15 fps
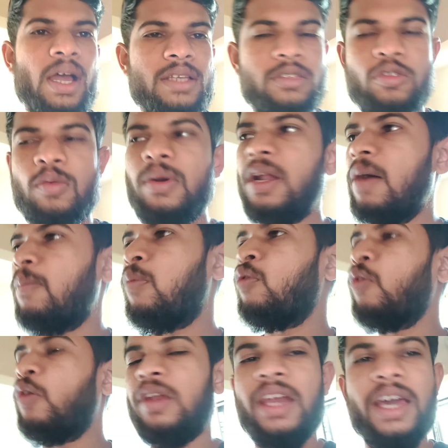गाइस दोबारा
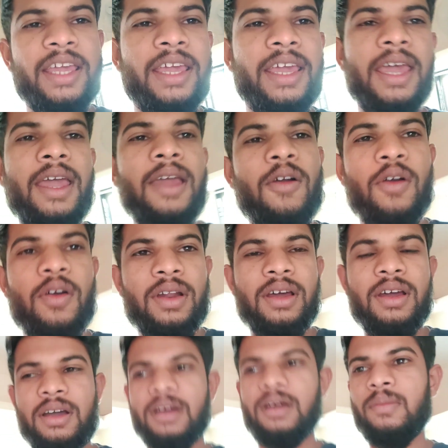भूख लगी है और
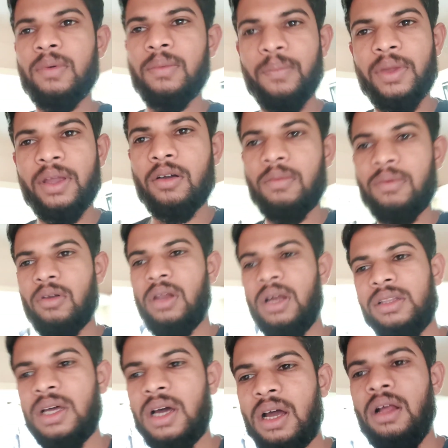मम्मी को
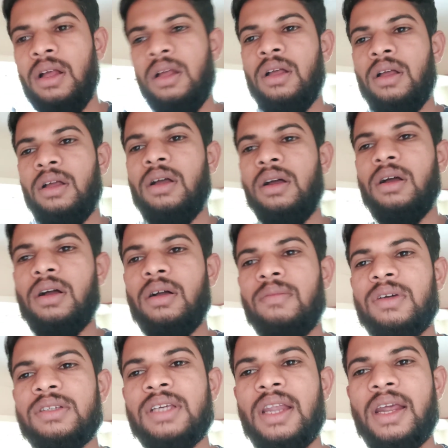बोला था
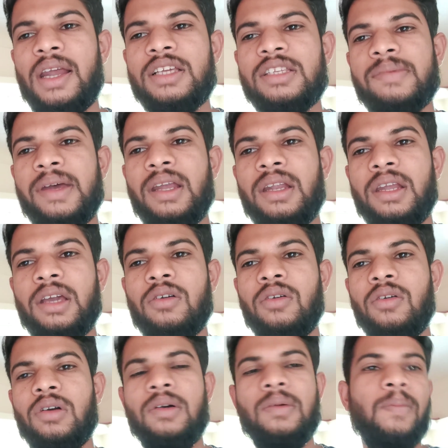आ, मसाला राइस बनाने
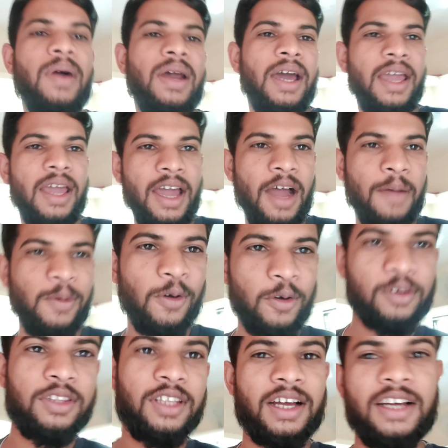को और बनाया है आप
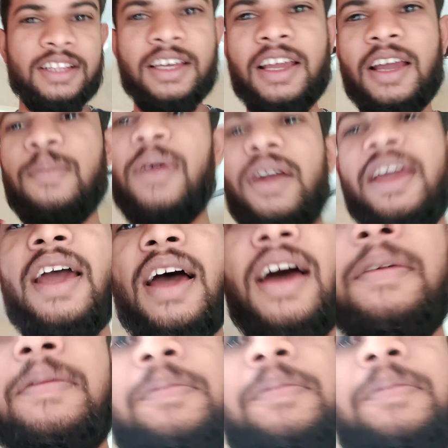लोगों को दिखाते क्या बढ़िया